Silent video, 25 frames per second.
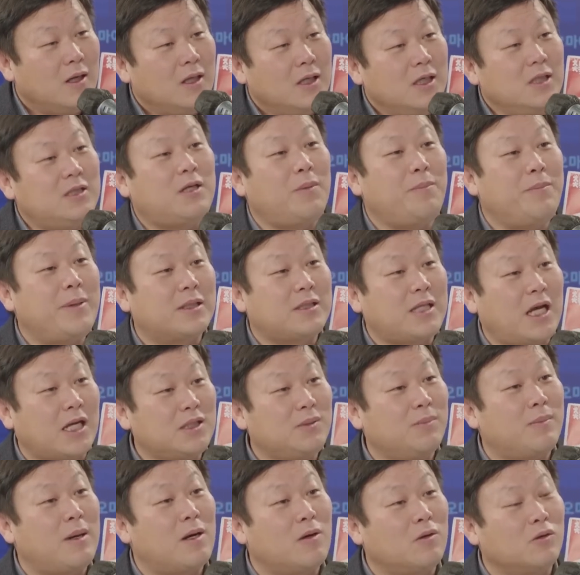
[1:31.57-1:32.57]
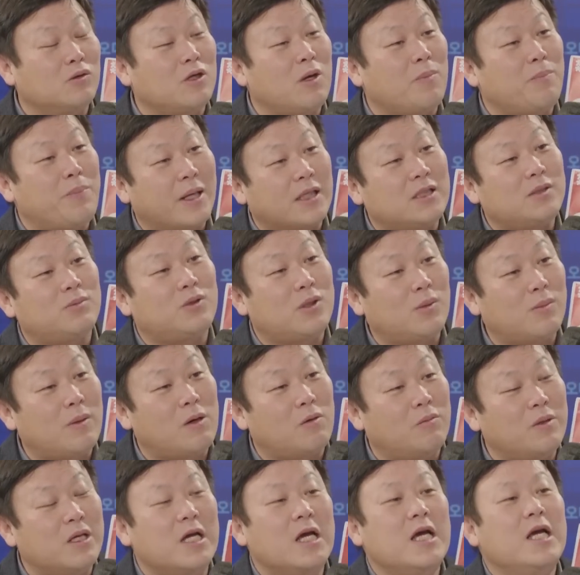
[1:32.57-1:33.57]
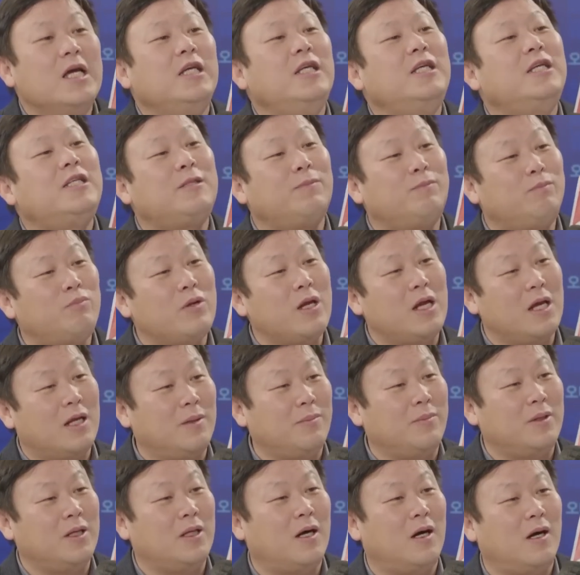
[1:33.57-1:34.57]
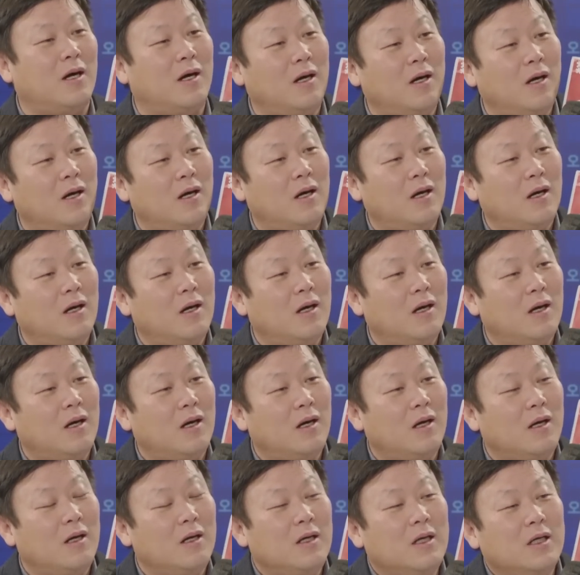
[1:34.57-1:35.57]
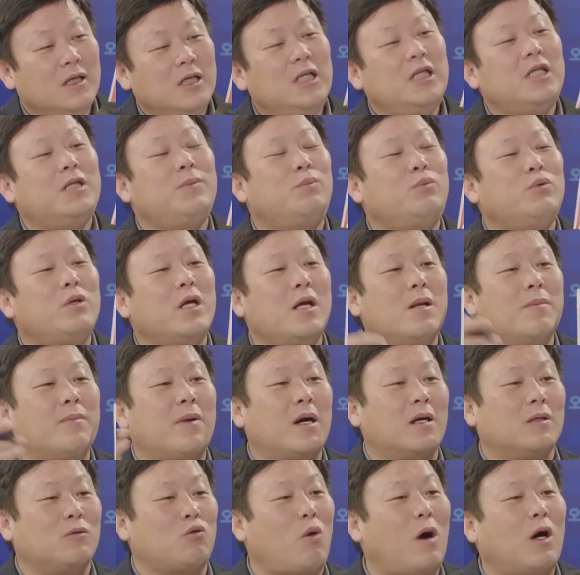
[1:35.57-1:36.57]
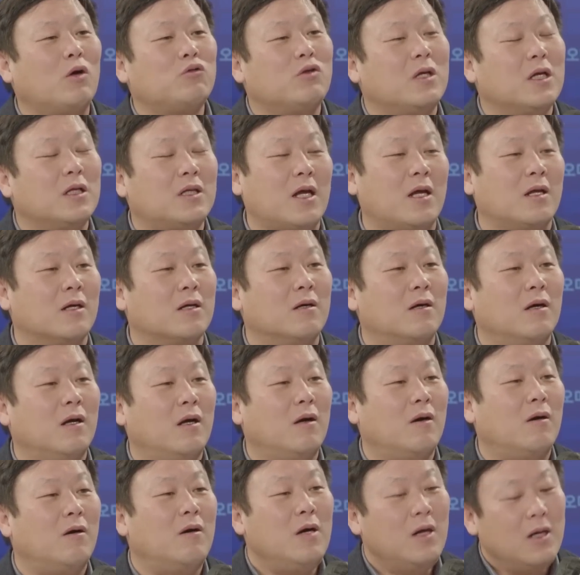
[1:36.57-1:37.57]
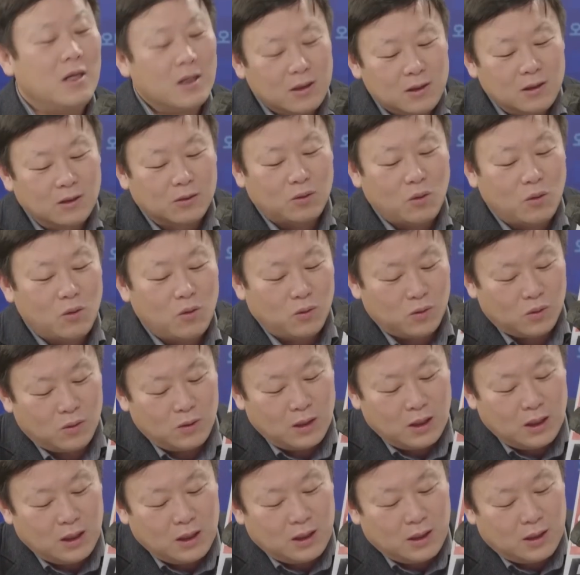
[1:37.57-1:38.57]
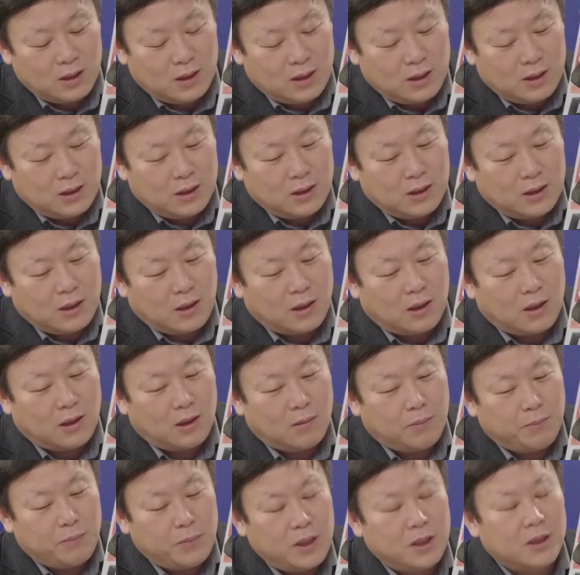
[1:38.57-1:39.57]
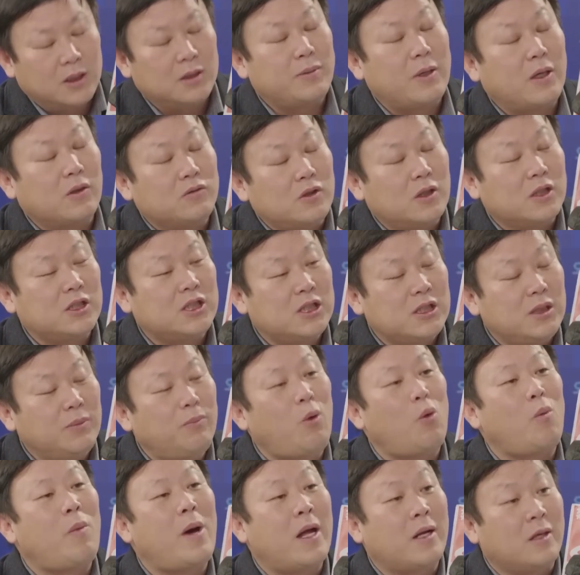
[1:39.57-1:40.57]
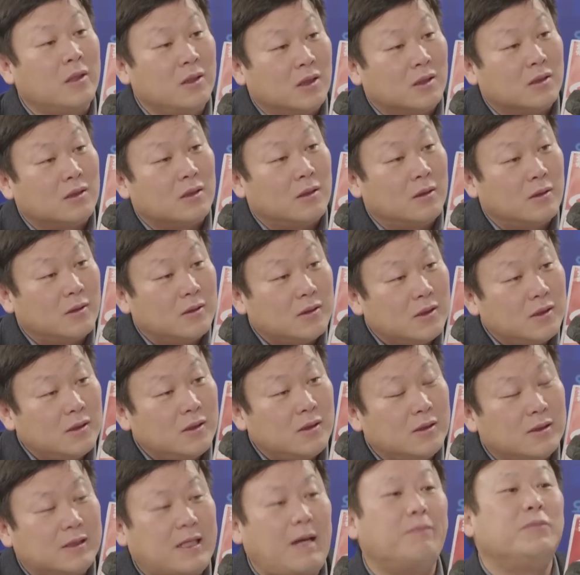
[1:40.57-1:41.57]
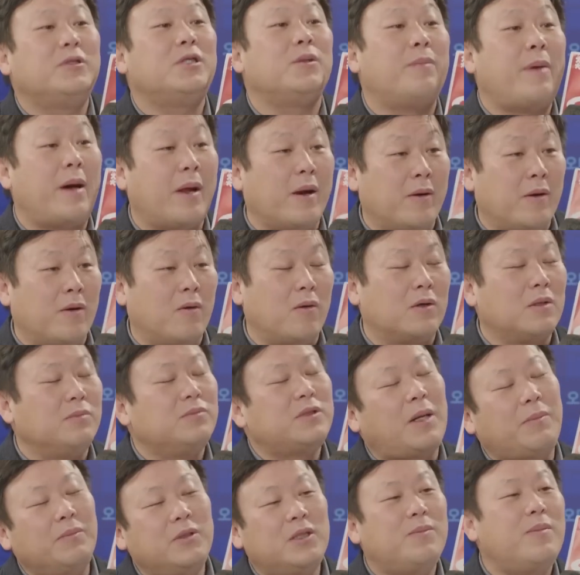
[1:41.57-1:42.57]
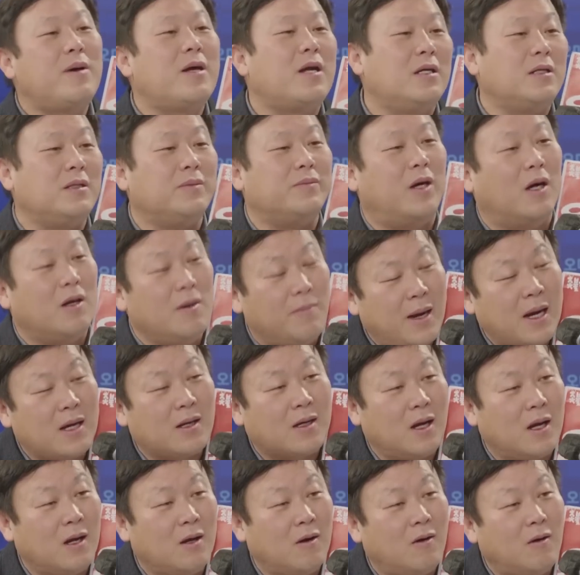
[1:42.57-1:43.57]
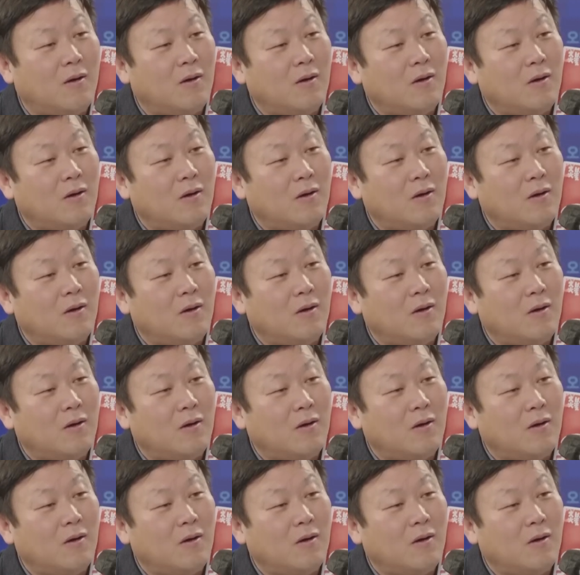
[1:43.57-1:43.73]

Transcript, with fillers: 2,140만 가구 중에 117만 가구면 20분의 1입니다. 음. 20분의 1만 도와주겠다는 거예요. 네. 그것도 어, 에너지 바우처 15만 원이었던 것을 30만, 30만 원으로. 그럼 30만 원이면 뭐 얼마일까요?